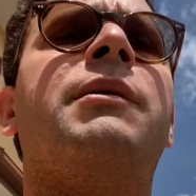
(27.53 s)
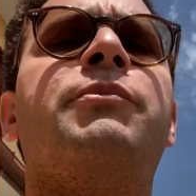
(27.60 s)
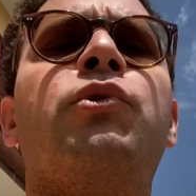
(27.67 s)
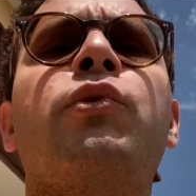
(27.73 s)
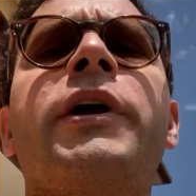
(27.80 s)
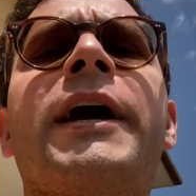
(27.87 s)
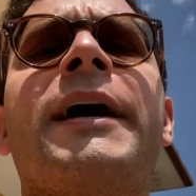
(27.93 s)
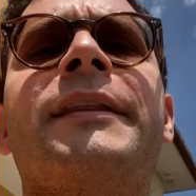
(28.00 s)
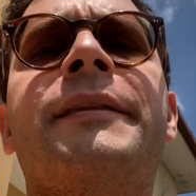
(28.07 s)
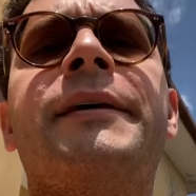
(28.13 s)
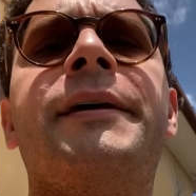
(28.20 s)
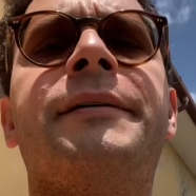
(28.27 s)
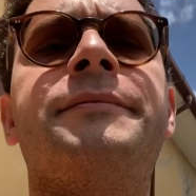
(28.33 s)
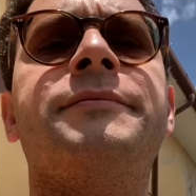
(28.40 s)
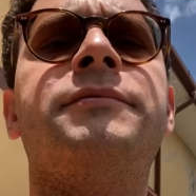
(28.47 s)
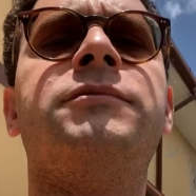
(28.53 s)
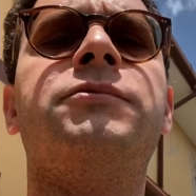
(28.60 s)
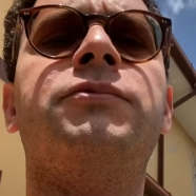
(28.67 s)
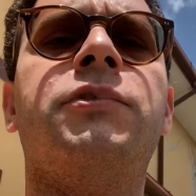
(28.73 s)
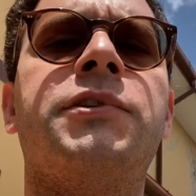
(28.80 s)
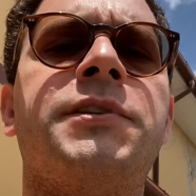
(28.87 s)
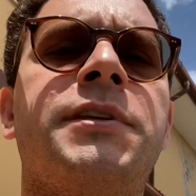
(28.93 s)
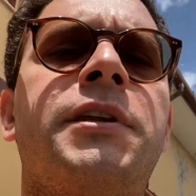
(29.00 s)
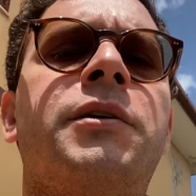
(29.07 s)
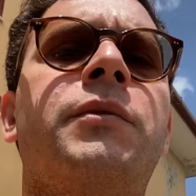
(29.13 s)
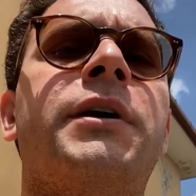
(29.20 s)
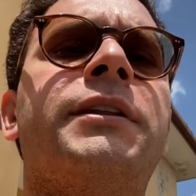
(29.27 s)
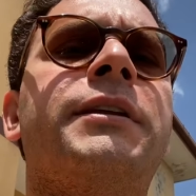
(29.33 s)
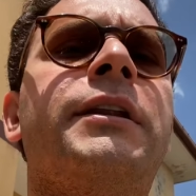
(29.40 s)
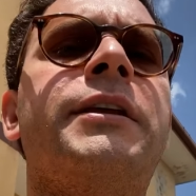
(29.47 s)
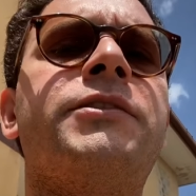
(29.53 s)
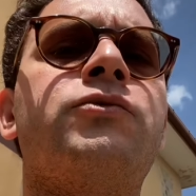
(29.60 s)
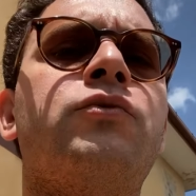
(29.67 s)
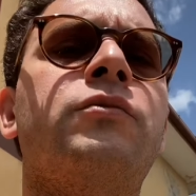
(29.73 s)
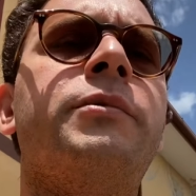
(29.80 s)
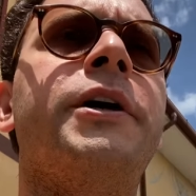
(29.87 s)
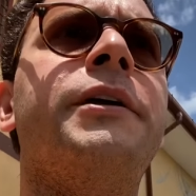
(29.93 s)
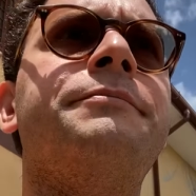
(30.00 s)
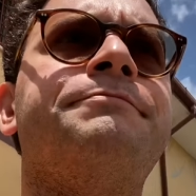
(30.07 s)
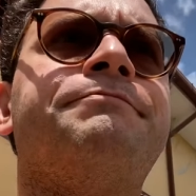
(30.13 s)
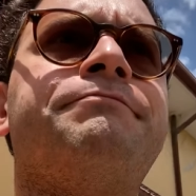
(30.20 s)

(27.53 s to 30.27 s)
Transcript: più grande forse riguarda gli esuberi,